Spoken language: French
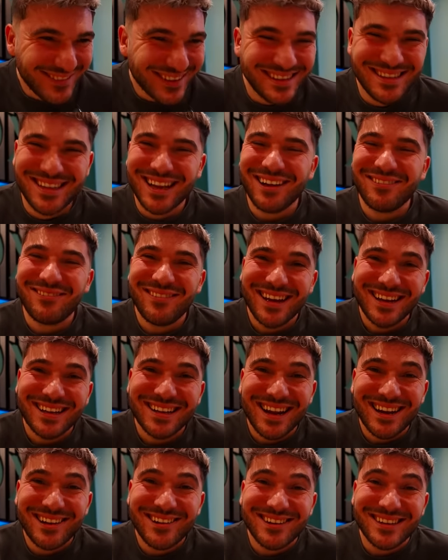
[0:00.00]
Putain, merde,
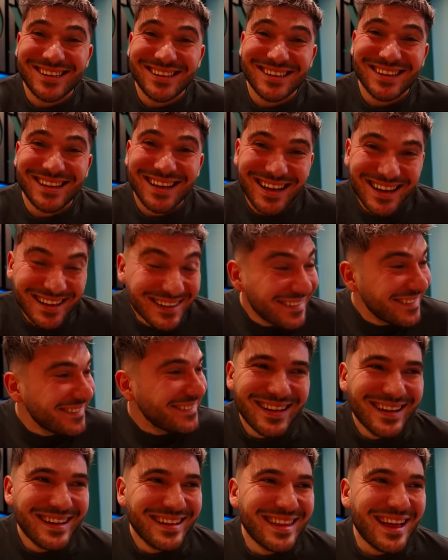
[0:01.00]
la loc.
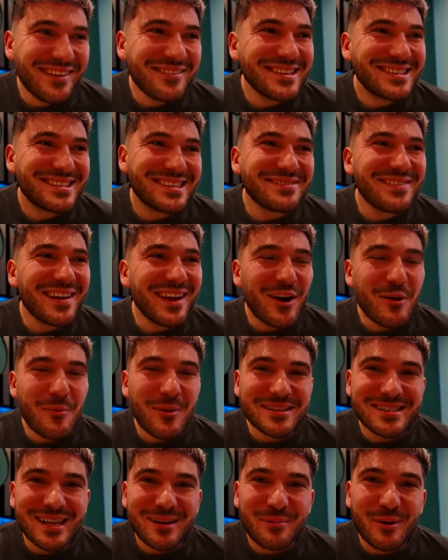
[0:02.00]
non, mais vert au
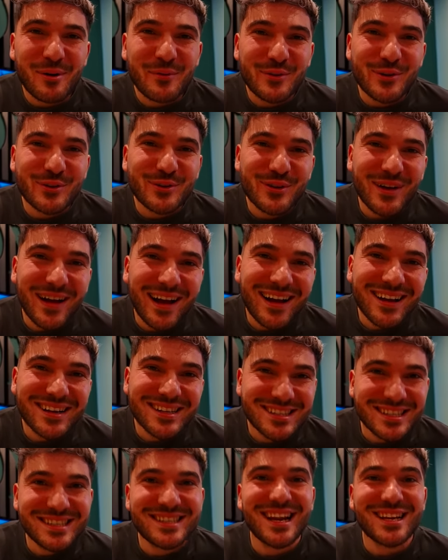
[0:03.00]
moins, ça prouve que de 1,
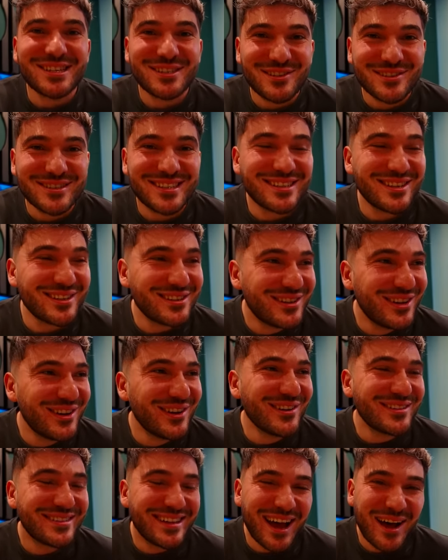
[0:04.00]
j'ai de la chance et de
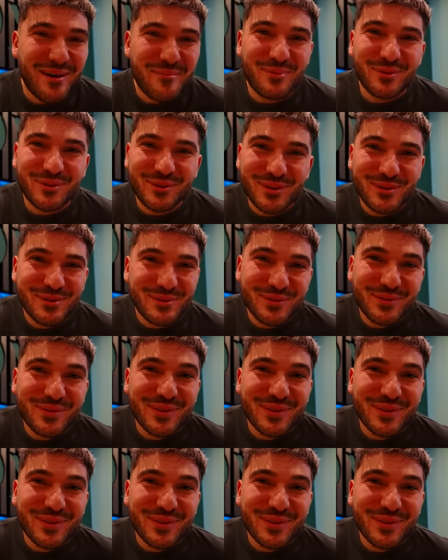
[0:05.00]
2, t'es un bon de ouf.